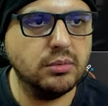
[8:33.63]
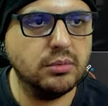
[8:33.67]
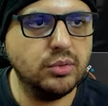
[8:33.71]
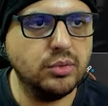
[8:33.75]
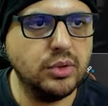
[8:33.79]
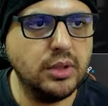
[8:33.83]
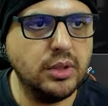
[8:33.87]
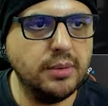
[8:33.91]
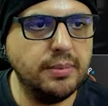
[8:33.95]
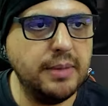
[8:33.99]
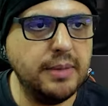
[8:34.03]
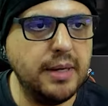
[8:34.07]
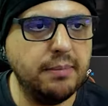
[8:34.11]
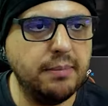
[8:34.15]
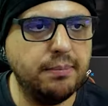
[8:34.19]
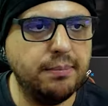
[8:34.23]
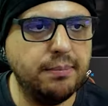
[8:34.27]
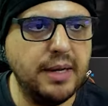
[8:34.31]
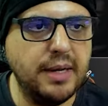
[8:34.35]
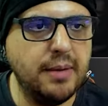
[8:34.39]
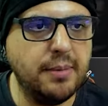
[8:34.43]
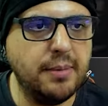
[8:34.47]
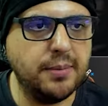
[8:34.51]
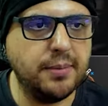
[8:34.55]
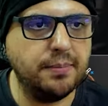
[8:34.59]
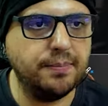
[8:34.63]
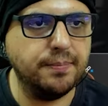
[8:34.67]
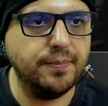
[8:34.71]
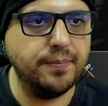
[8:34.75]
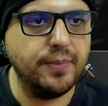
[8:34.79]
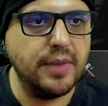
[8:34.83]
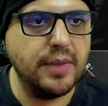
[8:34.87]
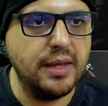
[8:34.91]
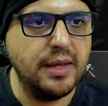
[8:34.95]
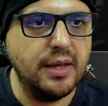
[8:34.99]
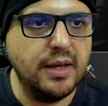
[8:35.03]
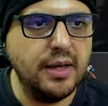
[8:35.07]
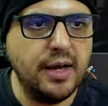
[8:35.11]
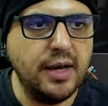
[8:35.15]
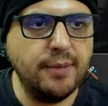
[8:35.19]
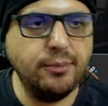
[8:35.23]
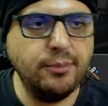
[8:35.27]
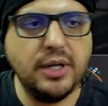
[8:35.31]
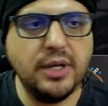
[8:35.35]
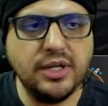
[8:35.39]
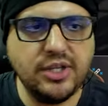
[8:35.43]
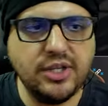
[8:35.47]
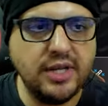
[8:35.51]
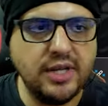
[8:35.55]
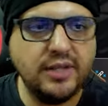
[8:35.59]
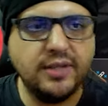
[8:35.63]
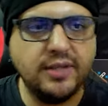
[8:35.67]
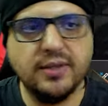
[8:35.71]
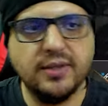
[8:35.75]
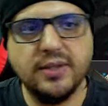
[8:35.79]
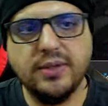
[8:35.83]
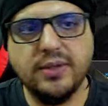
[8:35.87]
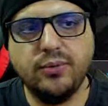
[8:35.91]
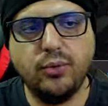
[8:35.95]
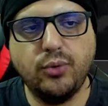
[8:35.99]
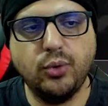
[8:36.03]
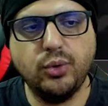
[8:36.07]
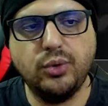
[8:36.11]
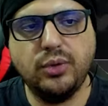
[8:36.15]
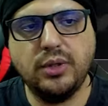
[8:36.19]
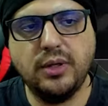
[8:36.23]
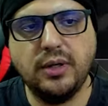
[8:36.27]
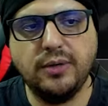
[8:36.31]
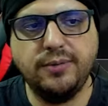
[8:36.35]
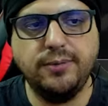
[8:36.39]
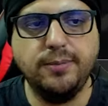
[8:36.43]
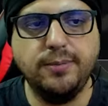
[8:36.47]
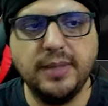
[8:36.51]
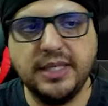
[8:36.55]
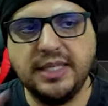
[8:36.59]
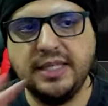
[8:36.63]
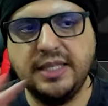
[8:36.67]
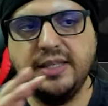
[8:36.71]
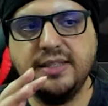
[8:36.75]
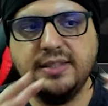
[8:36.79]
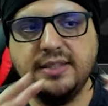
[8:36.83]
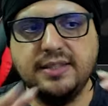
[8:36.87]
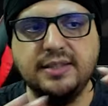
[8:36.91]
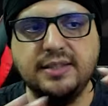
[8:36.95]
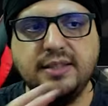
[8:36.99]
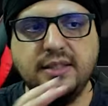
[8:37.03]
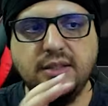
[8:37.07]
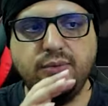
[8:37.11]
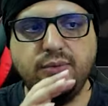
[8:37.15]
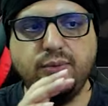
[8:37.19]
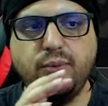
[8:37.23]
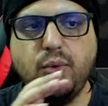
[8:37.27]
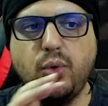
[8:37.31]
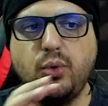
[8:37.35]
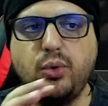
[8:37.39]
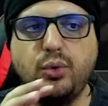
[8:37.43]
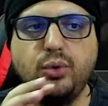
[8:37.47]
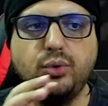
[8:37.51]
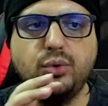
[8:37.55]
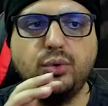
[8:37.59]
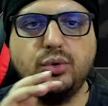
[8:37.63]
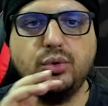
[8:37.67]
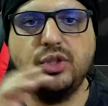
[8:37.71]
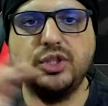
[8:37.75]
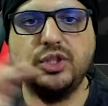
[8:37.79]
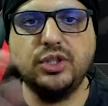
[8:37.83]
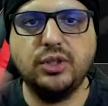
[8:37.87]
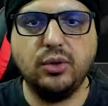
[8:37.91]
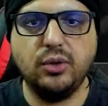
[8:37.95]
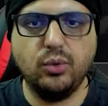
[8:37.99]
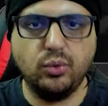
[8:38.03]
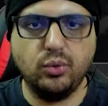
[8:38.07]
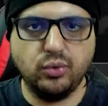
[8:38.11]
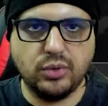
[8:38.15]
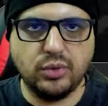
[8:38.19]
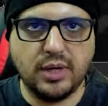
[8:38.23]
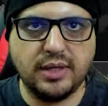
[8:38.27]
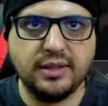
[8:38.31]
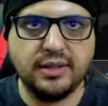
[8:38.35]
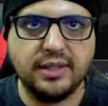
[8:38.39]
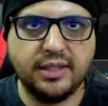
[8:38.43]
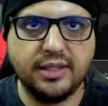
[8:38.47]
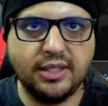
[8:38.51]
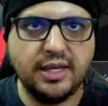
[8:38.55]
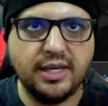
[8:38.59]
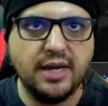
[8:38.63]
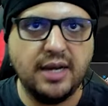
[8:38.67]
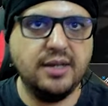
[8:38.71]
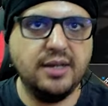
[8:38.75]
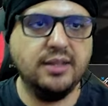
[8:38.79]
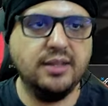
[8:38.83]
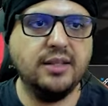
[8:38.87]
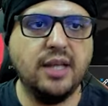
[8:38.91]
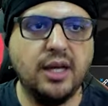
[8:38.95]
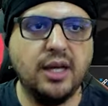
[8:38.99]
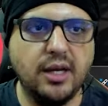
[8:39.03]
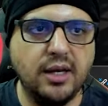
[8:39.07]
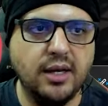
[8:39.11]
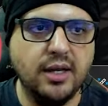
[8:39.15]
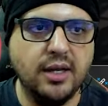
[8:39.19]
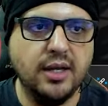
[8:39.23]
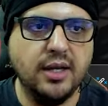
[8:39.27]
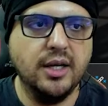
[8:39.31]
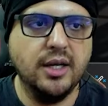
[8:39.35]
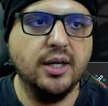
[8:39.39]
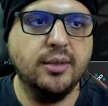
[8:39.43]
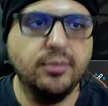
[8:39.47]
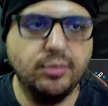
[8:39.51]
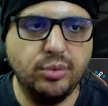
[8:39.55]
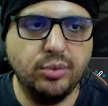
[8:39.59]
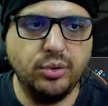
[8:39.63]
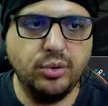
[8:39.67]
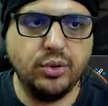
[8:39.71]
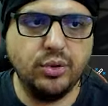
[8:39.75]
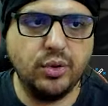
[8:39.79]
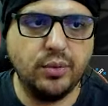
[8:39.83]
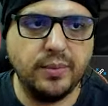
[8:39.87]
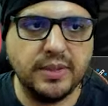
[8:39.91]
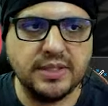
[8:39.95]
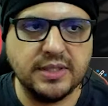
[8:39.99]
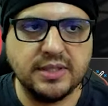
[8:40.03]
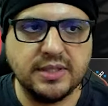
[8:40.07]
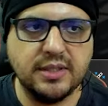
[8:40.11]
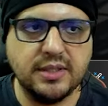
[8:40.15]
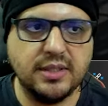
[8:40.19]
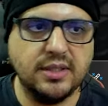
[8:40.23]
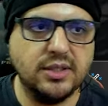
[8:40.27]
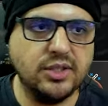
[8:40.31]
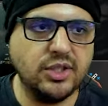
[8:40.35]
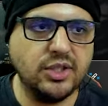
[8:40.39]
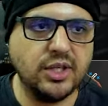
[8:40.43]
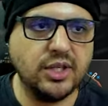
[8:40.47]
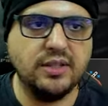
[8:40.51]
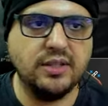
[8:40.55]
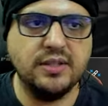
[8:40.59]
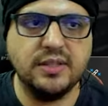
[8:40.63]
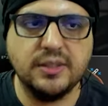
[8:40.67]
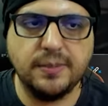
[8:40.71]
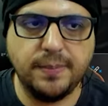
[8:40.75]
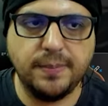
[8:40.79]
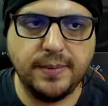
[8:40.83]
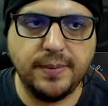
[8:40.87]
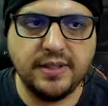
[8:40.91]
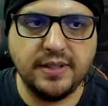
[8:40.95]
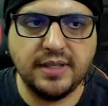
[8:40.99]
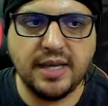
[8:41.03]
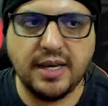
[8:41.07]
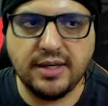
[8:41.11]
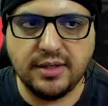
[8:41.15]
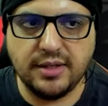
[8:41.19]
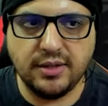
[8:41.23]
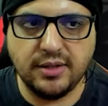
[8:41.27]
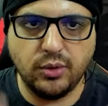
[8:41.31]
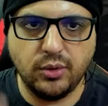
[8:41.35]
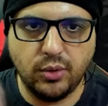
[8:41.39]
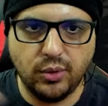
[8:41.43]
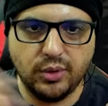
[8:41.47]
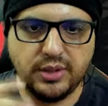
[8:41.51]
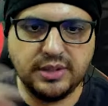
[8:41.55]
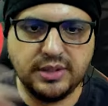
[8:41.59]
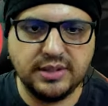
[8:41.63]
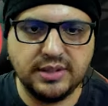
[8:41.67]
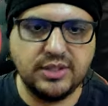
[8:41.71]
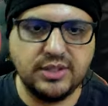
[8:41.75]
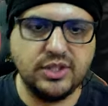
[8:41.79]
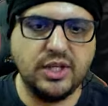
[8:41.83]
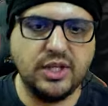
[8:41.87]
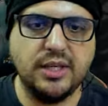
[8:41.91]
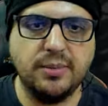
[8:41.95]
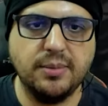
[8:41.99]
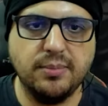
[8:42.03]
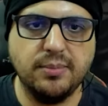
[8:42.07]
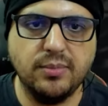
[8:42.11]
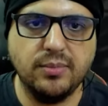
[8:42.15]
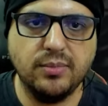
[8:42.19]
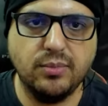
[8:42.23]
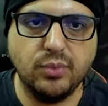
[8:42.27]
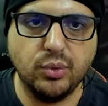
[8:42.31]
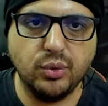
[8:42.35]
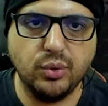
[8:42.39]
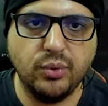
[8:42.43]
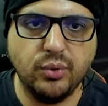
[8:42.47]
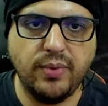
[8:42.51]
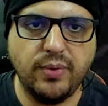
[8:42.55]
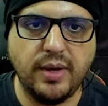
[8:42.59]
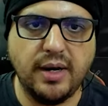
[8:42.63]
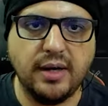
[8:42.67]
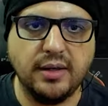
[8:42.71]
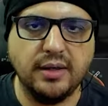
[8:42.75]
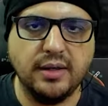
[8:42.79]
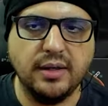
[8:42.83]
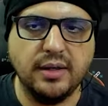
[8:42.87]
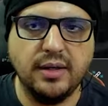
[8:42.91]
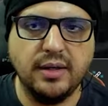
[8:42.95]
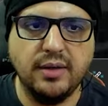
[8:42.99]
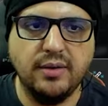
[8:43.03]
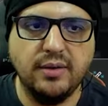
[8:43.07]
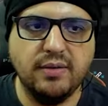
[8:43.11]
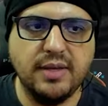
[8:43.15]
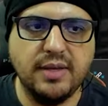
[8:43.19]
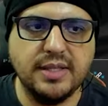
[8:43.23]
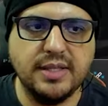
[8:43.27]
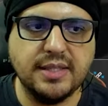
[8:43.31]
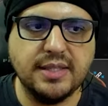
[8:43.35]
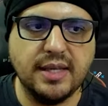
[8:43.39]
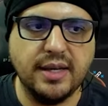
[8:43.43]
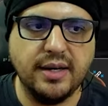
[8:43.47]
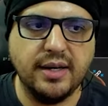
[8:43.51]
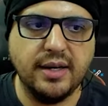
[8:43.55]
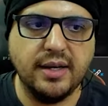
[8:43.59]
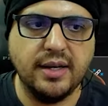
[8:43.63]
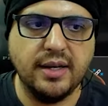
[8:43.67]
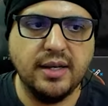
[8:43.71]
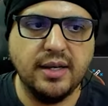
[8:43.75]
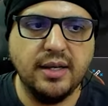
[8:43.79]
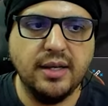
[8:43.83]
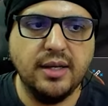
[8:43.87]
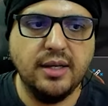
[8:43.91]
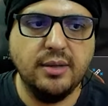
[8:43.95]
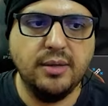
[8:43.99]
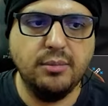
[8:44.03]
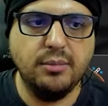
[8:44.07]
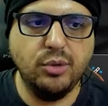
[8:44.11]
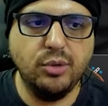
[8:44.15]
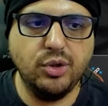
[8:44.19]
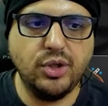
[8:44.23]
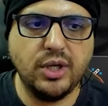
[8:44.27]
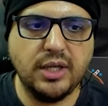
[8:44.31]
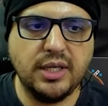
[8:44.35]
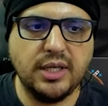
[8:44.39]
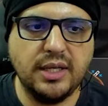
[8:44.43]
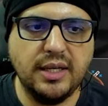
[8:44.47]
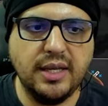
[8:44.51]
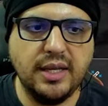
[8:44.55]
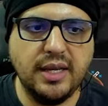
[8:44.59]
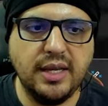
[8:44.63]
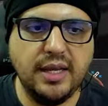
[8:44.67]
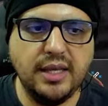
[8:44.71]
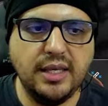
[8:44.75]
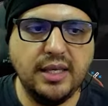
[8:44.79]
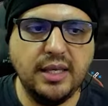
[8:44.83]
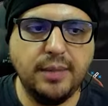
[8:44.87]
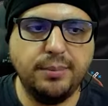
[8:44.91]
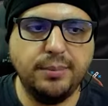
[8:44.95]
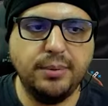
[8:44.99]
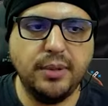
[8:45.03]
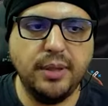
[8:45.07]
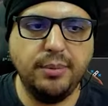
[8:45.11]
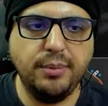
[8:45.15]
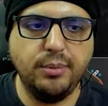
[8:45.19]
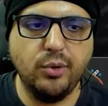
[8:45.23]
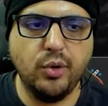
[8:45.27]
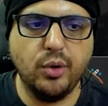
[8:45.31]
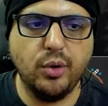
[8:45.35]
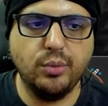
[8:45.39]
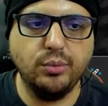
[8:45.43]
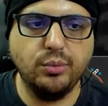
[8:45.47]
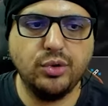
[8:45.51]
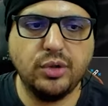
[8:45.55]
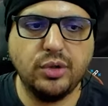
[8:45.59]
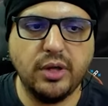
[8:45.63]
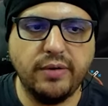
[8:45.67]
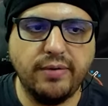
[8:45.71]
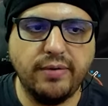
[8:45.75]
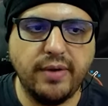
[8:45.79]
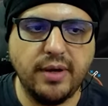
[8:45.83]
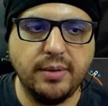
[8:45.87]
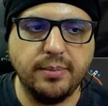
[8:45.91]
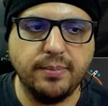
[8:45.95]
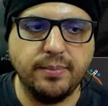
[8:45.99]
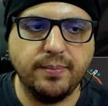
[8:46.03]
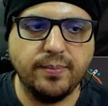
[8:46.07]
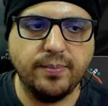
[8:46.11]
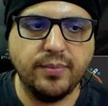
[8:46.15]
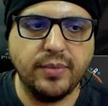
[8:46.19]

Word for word: Bunları bile, bilemedim. Ha bunlar şey e, fotoğraf makinesinin fokus işte uzaktaki yerlerin daha blur olması, shutter speed yani o hızlı çekim modu falan vesaire. Bu şekilde yapılabiliyormuş efendim.